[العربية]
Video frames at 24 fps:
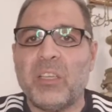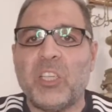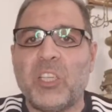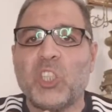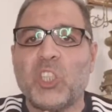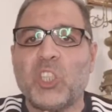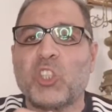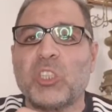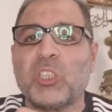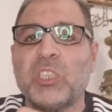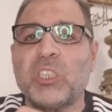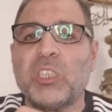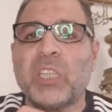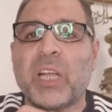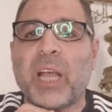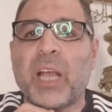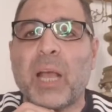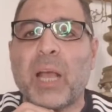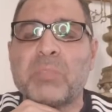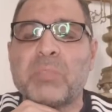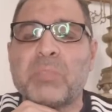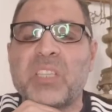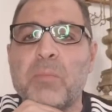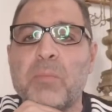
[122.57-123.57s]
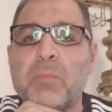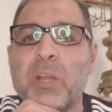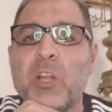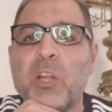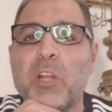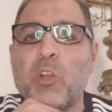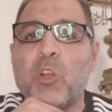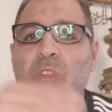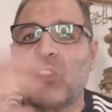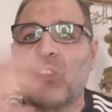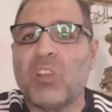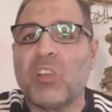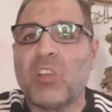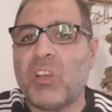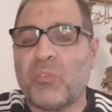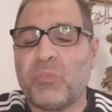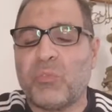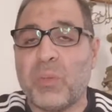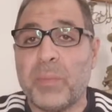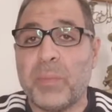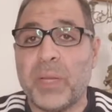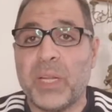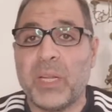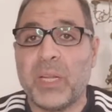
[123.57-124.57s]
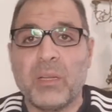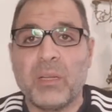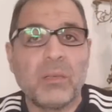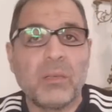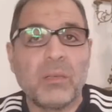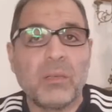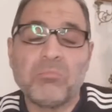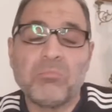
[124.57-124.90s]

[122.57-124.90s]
20 آه، 50 مليون ضعف من